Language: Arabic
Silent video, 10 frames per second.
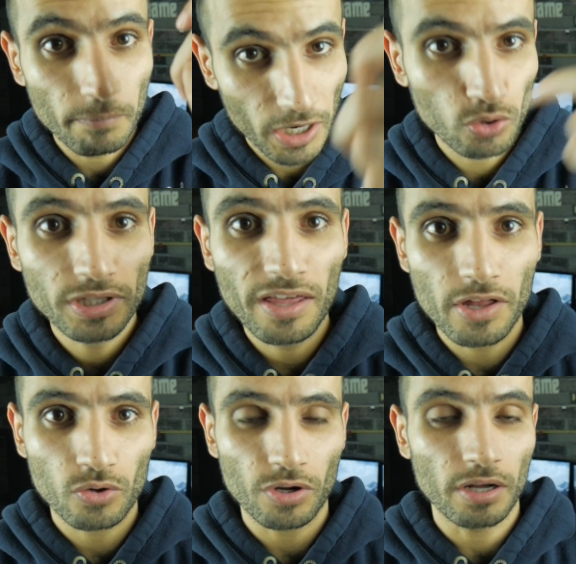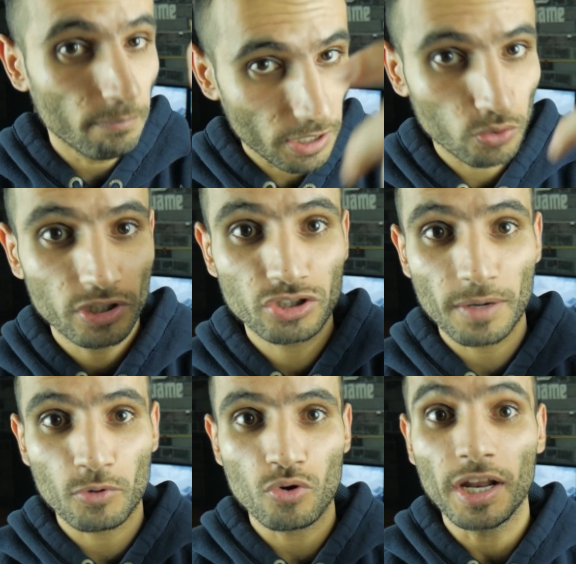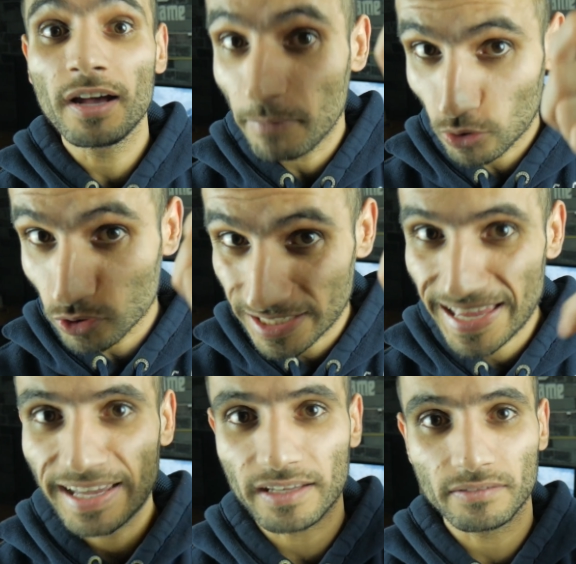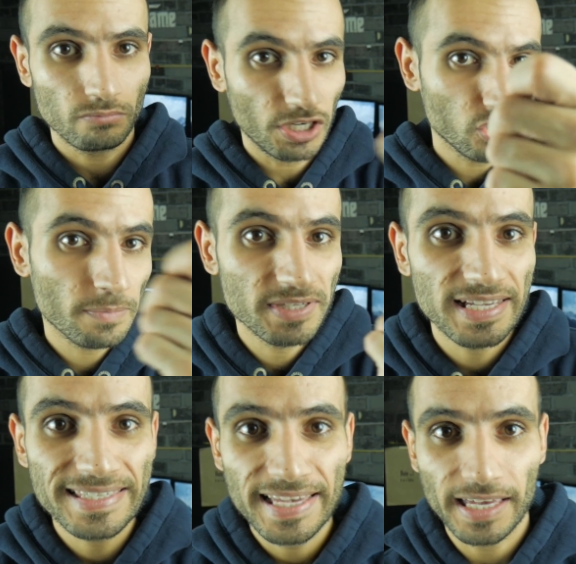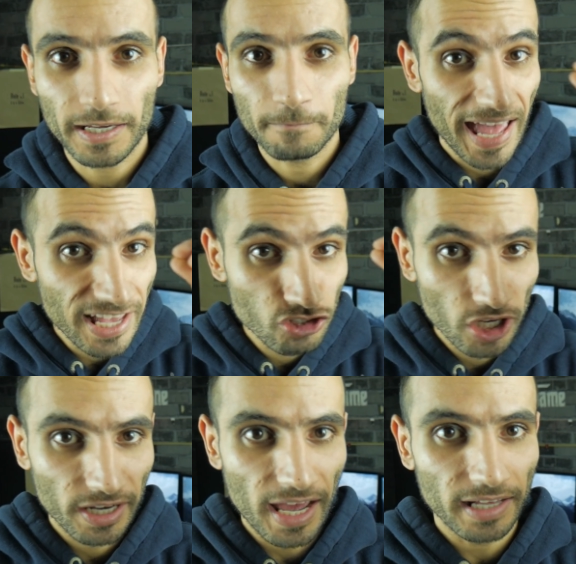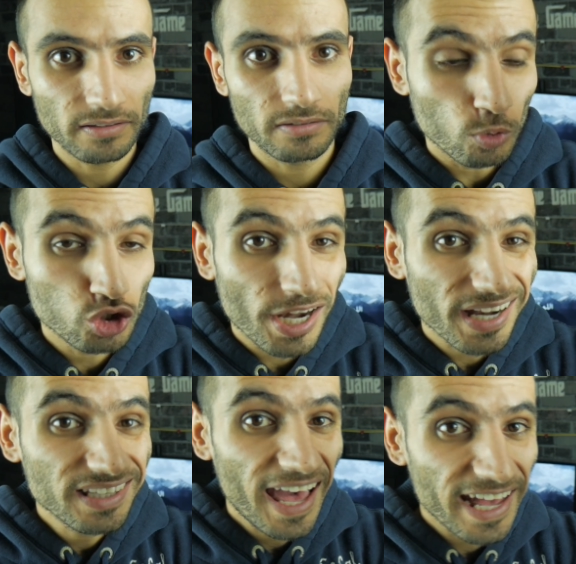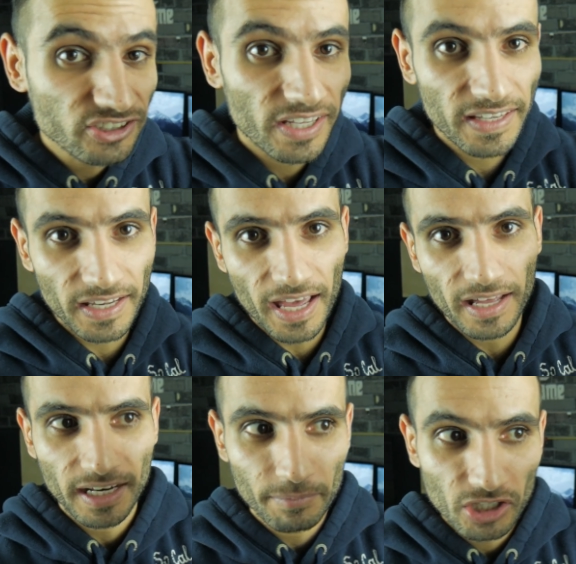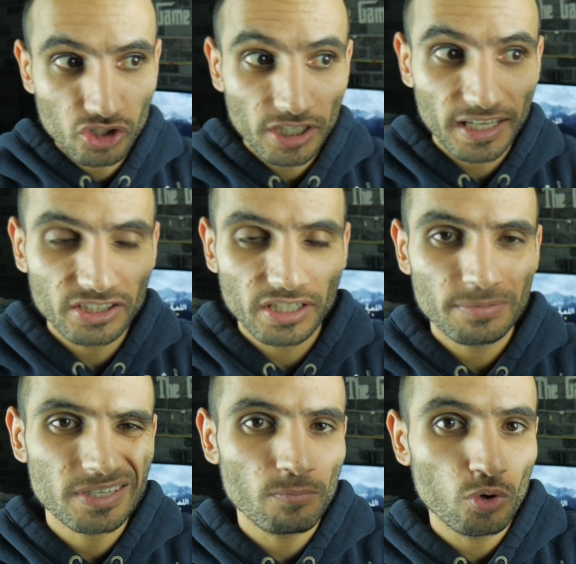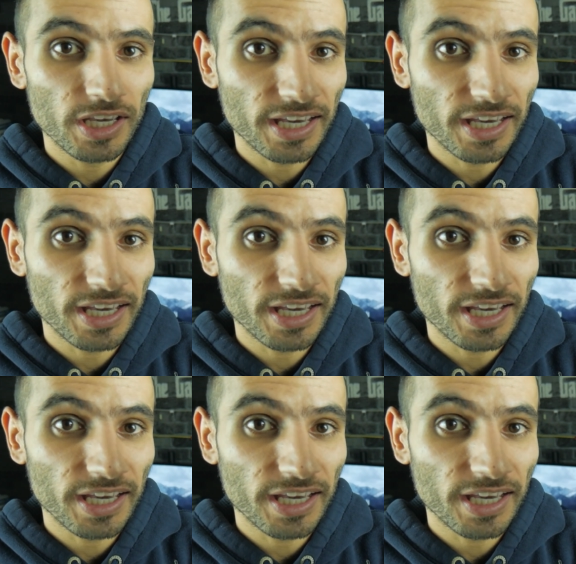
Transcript: ما انا كنت احضر كره ما انا كنت اشرب كولا ما انا كنت ادخن ما انا شاب زي زيك هاي الشغلات مجرد حاجتك إلها لما يجيك الإشي اللي بسموه